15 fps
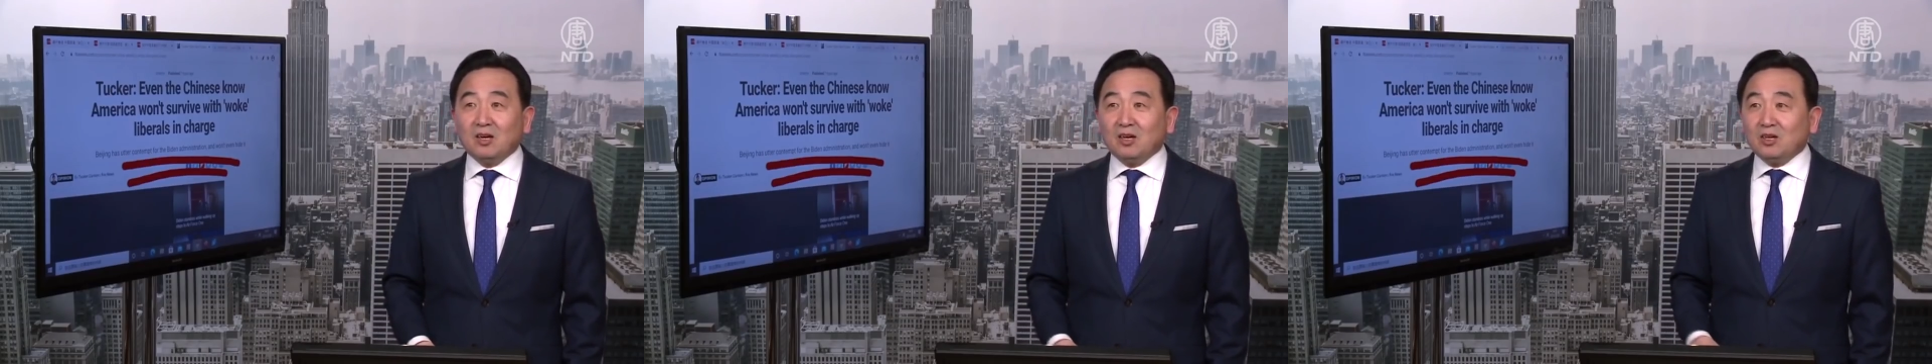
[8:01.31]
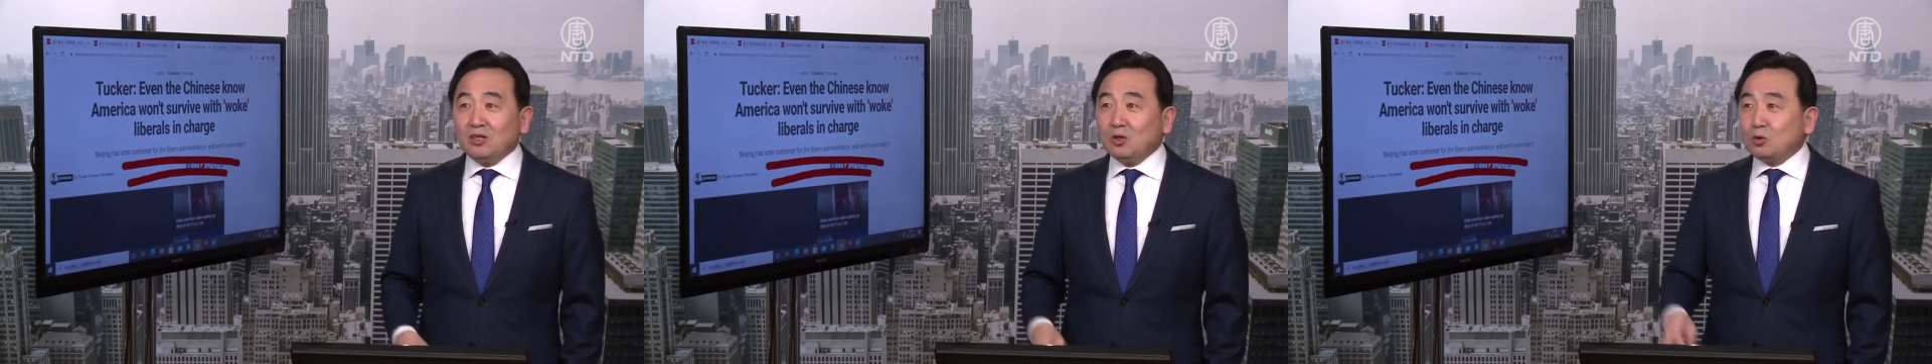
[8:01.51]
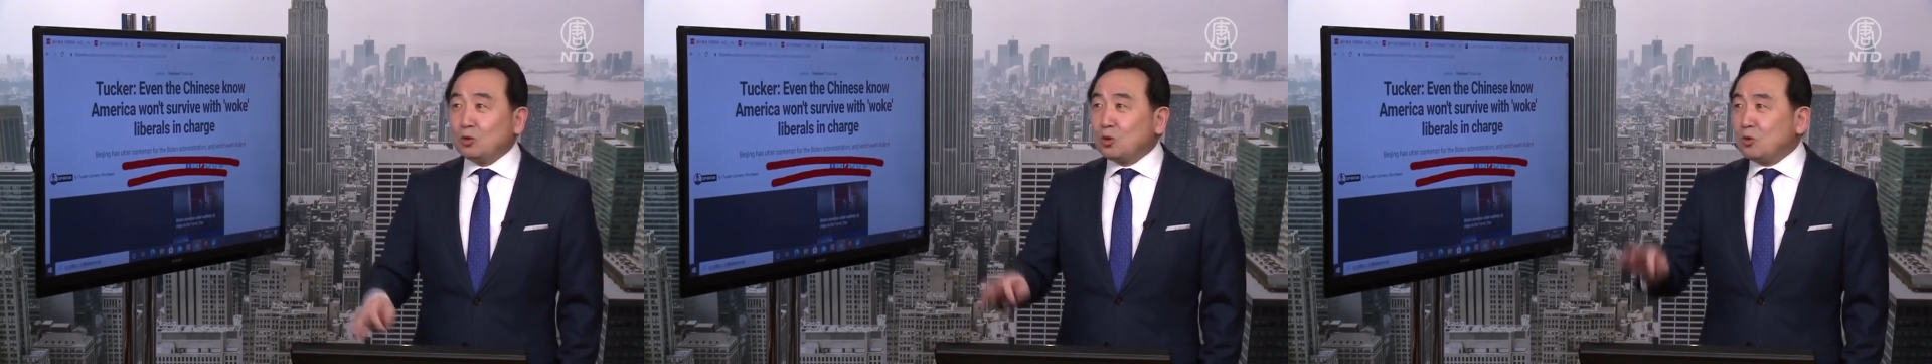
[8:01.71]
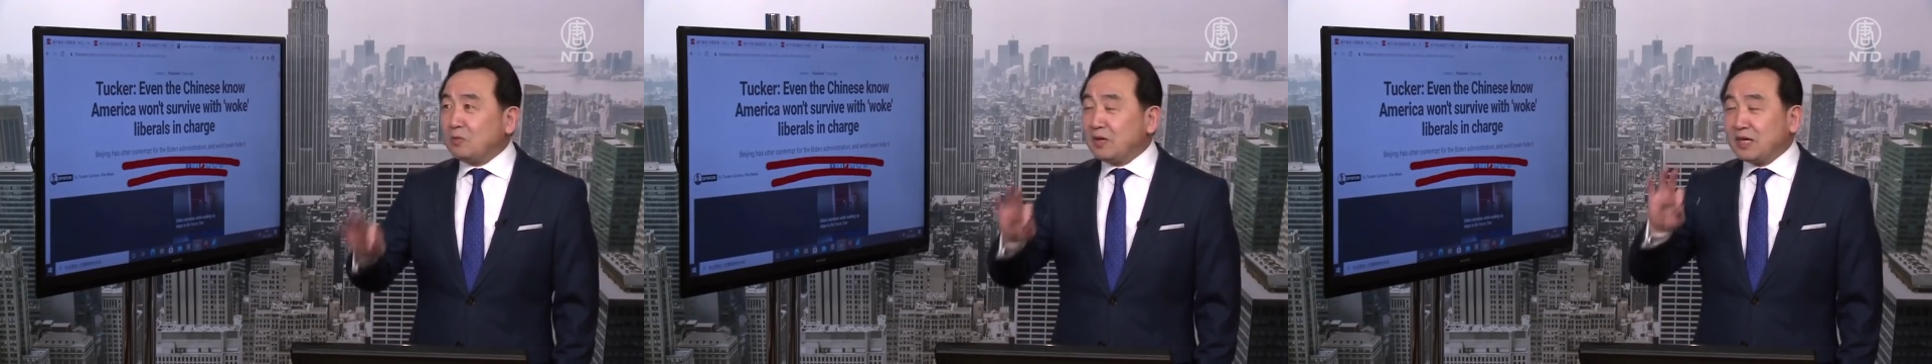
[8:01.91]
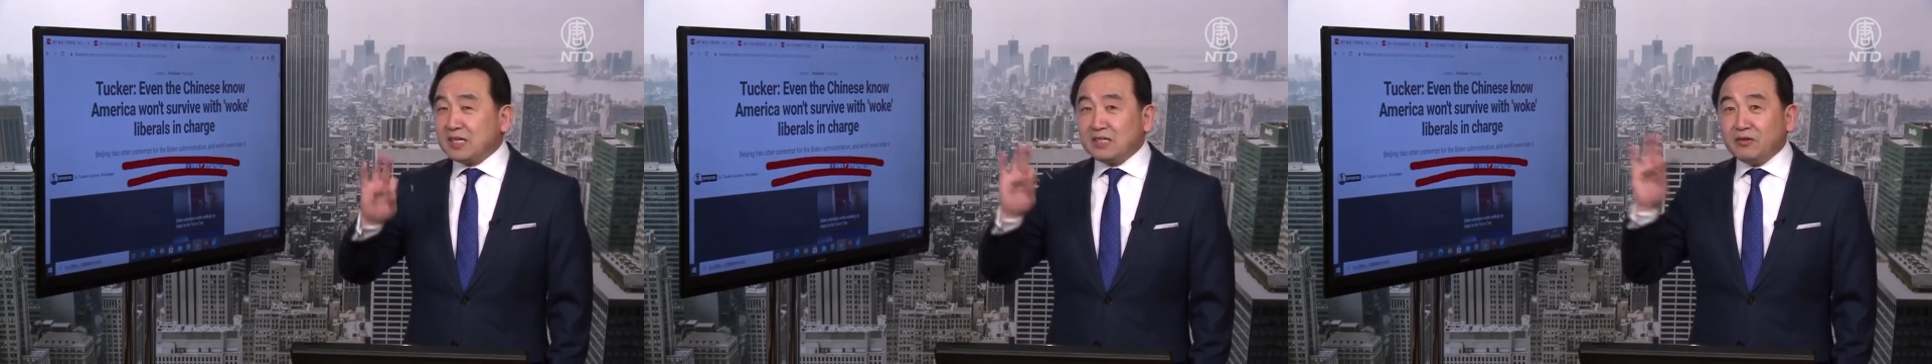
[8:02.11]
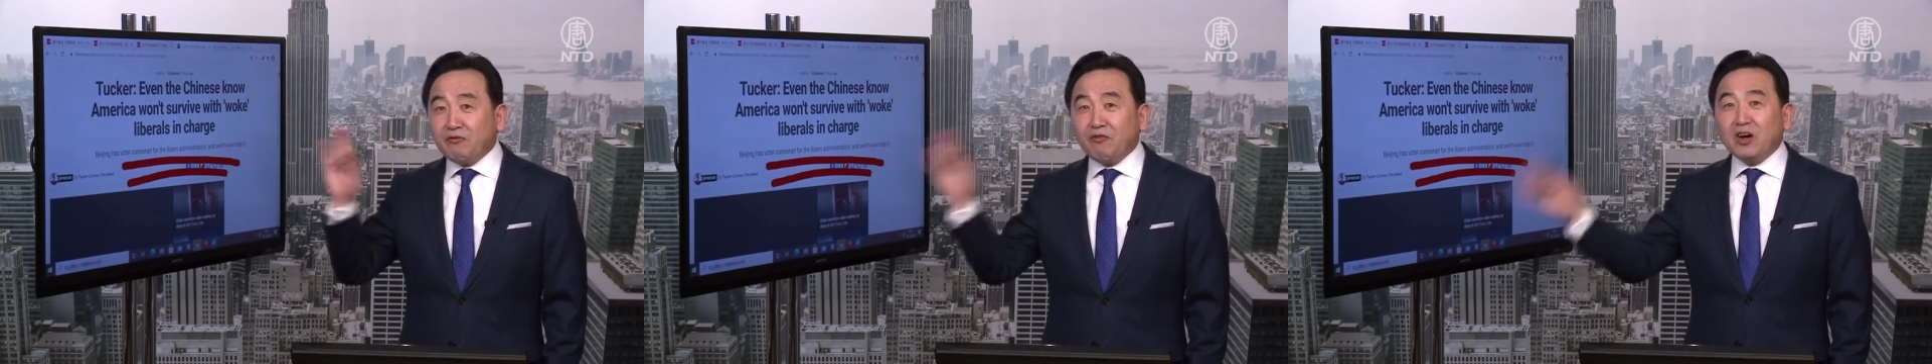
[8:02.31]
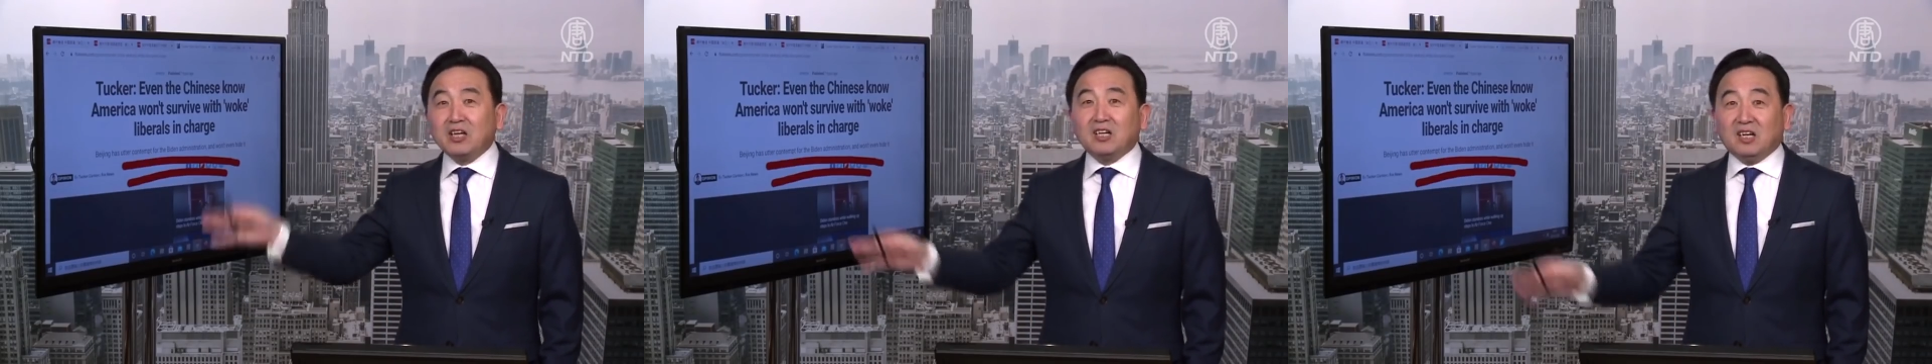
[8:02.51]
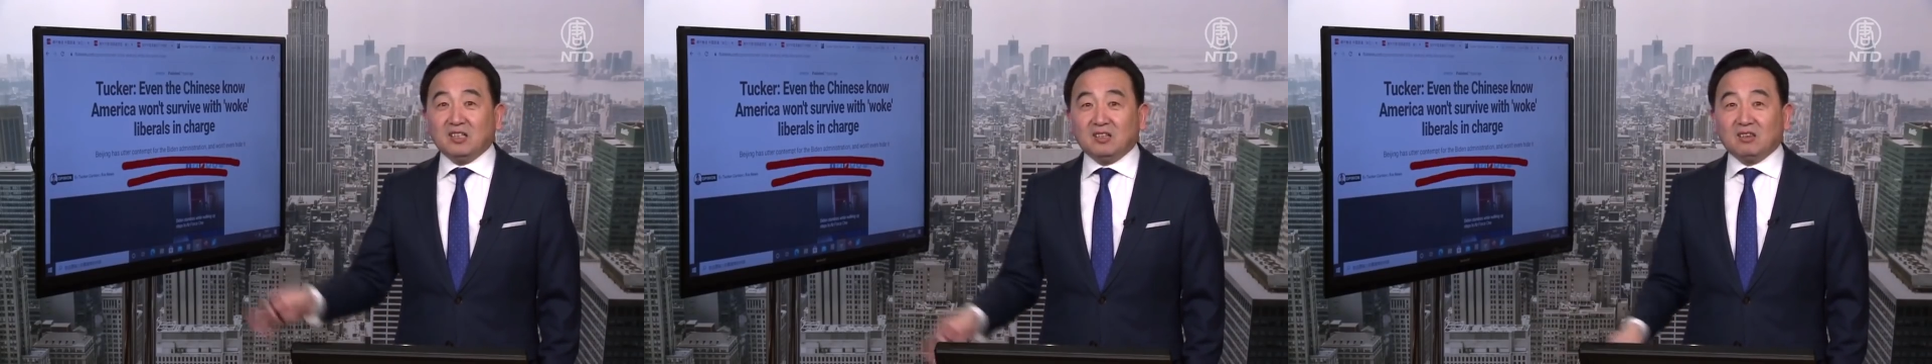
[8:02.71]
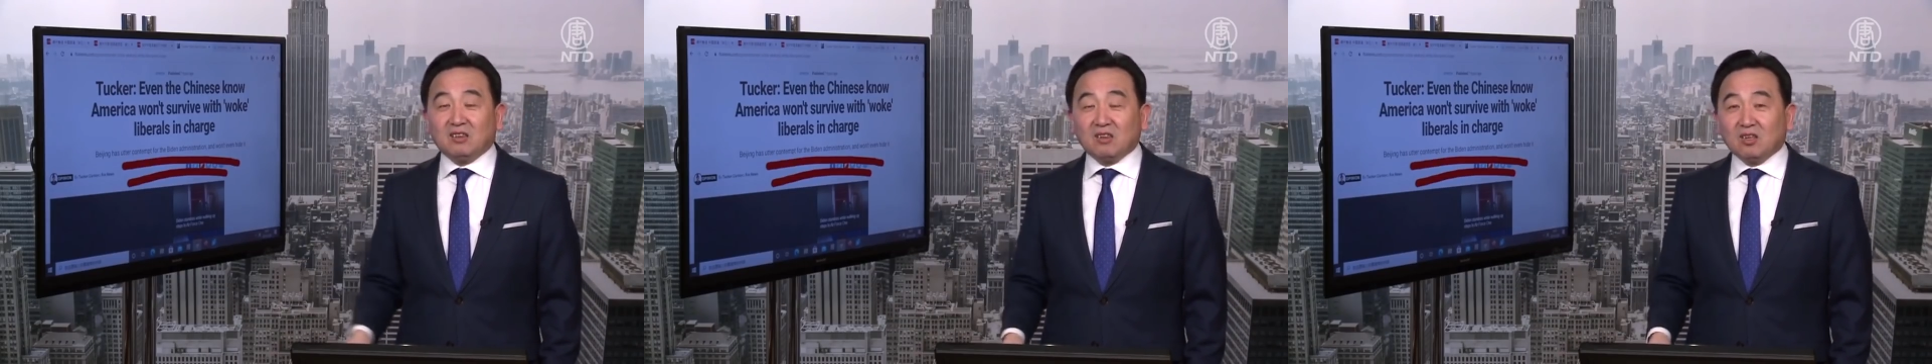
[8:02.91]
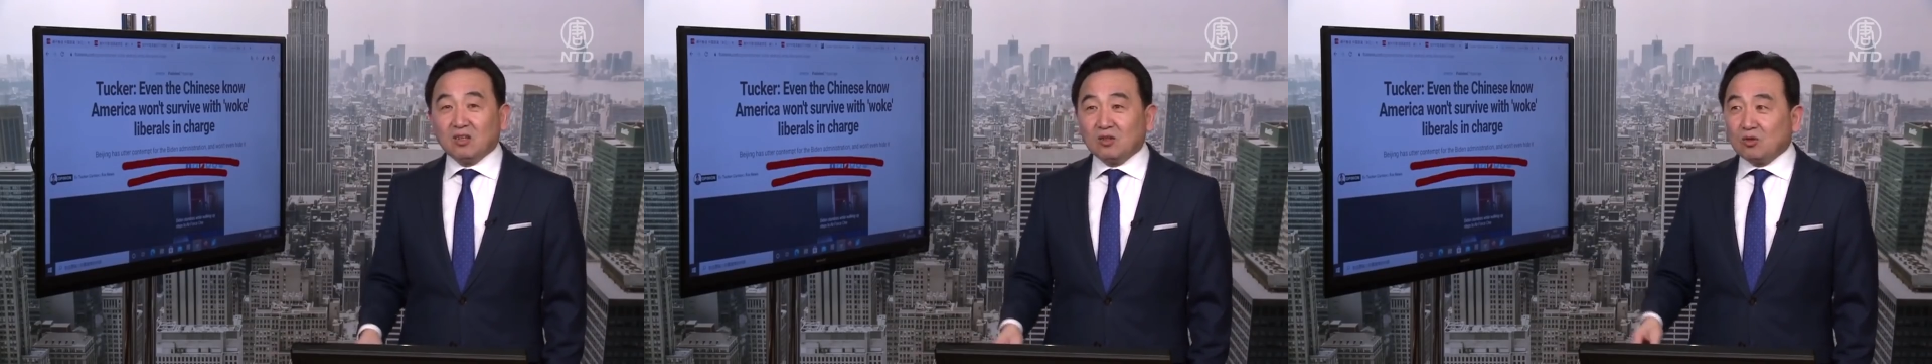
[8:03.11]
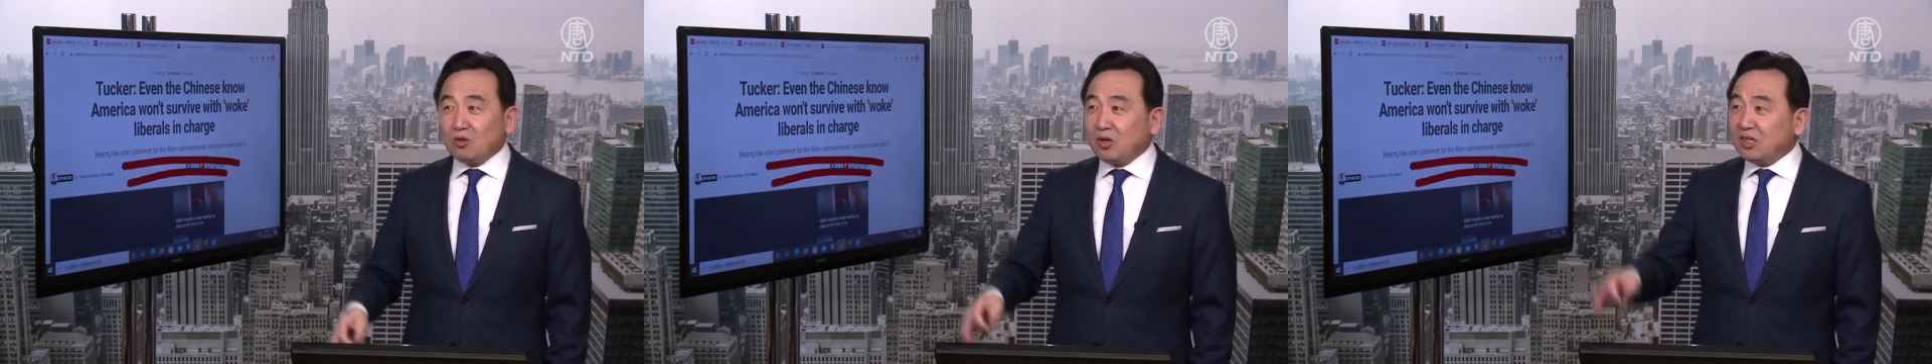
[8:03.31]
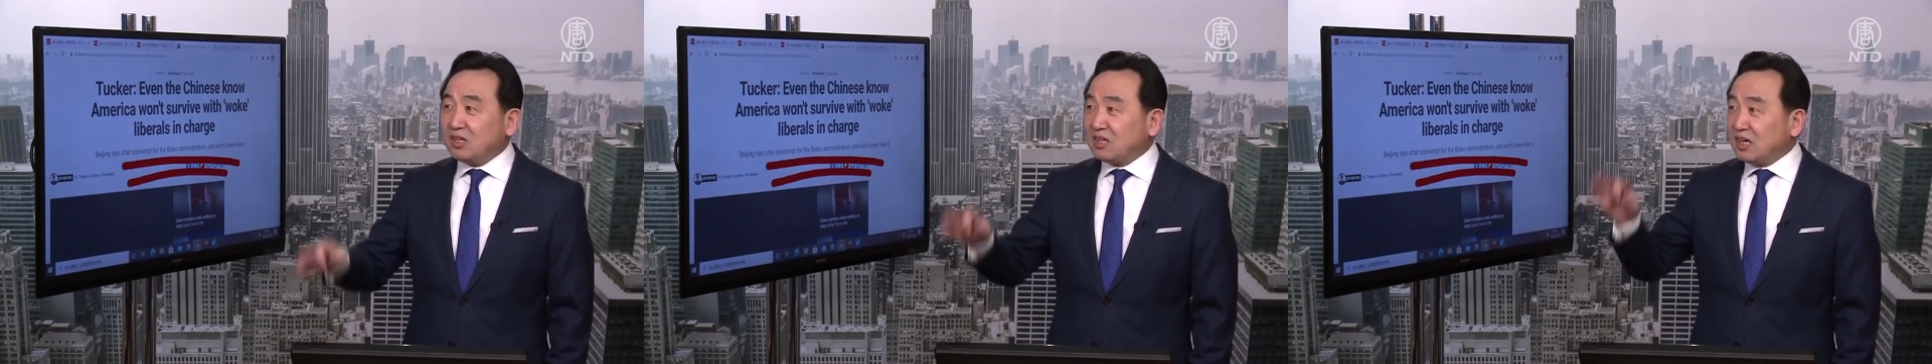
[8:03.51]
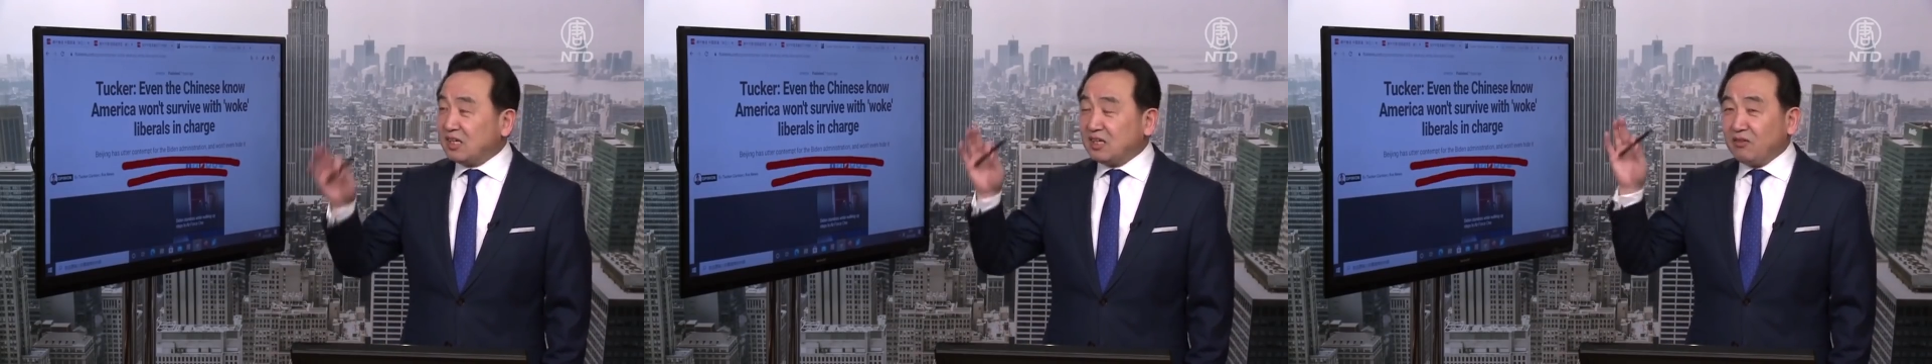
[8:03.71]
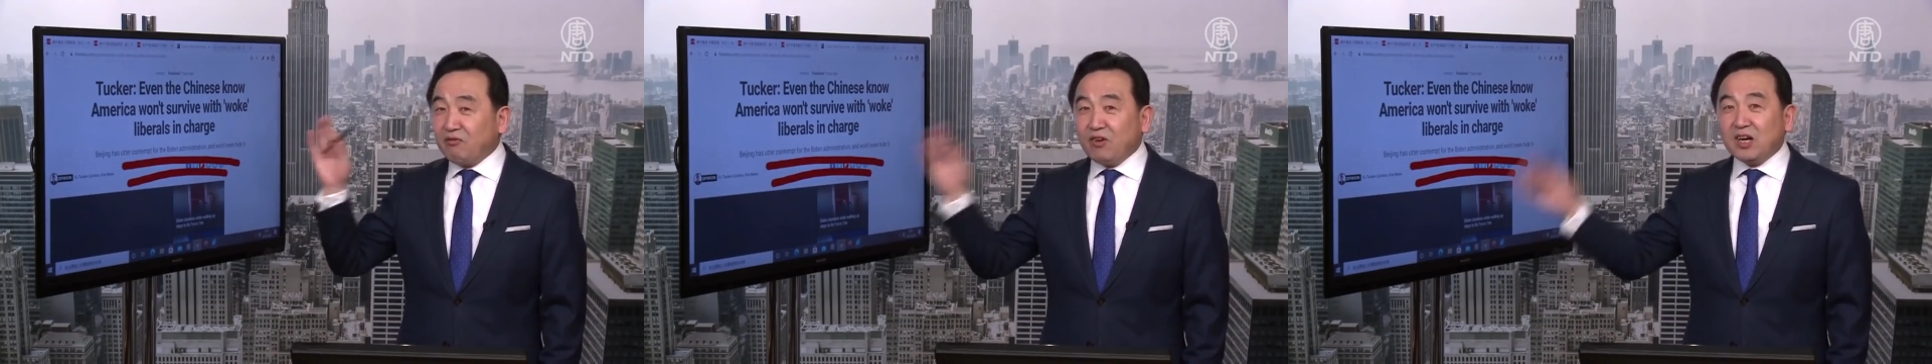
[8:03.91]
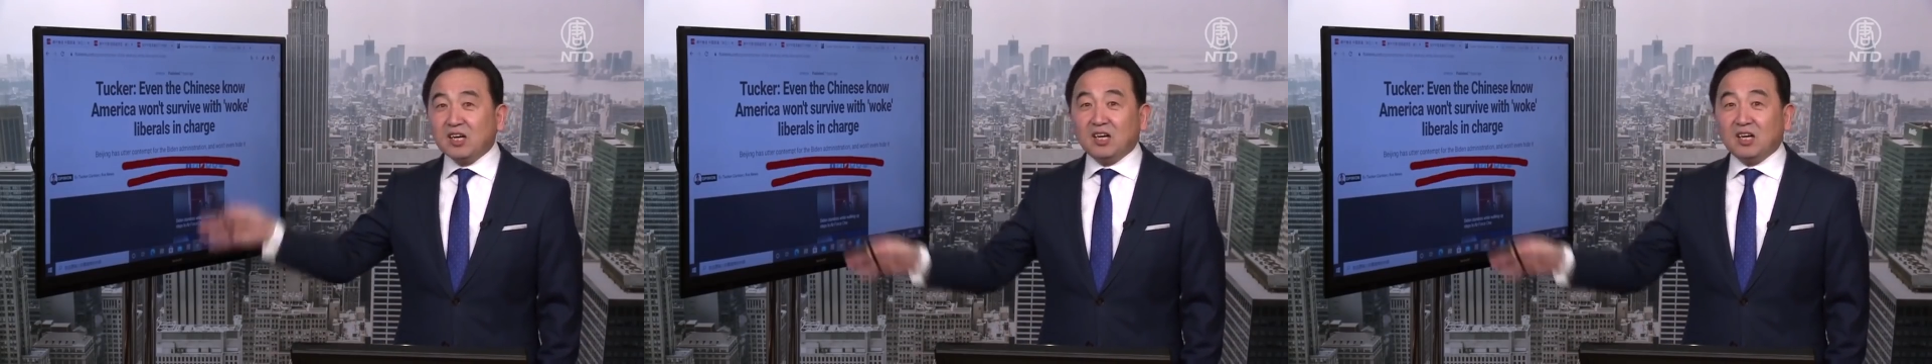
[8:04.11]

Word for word: YouTube 给你封了，Twitter 给你封